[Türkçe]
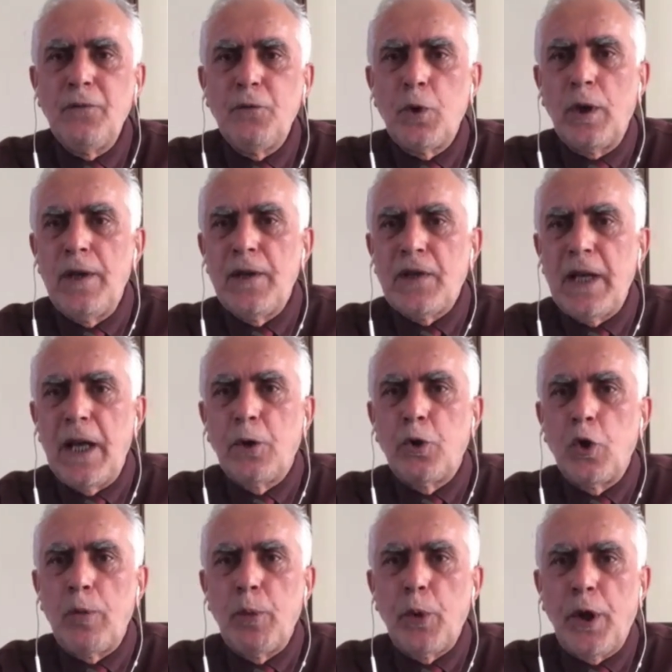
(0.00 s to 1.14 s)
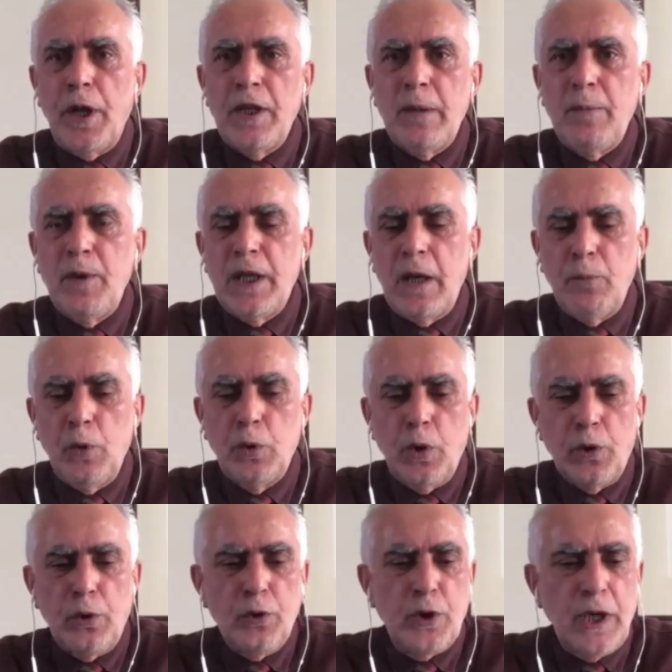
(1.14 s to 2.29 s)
Dolayısıyla ekonomi yönetimi de bu konunun